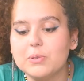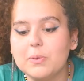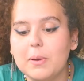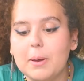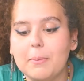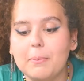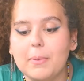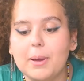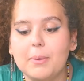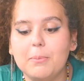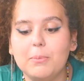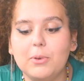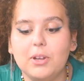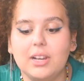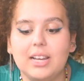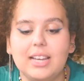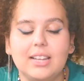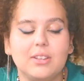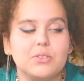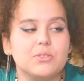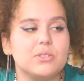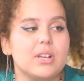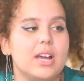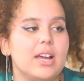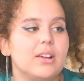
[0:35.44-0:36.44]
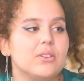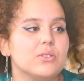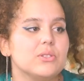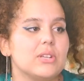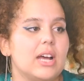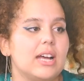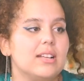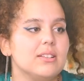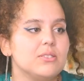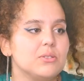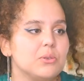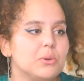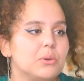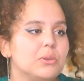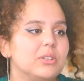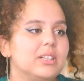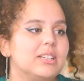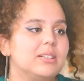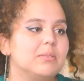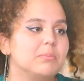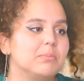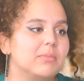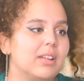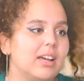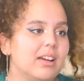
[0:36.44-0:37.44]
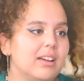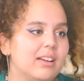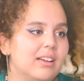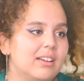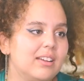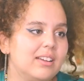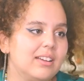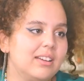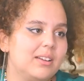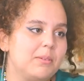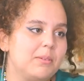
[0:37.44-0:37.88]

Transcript: O zaman ben böyle güzel güzel sorularımla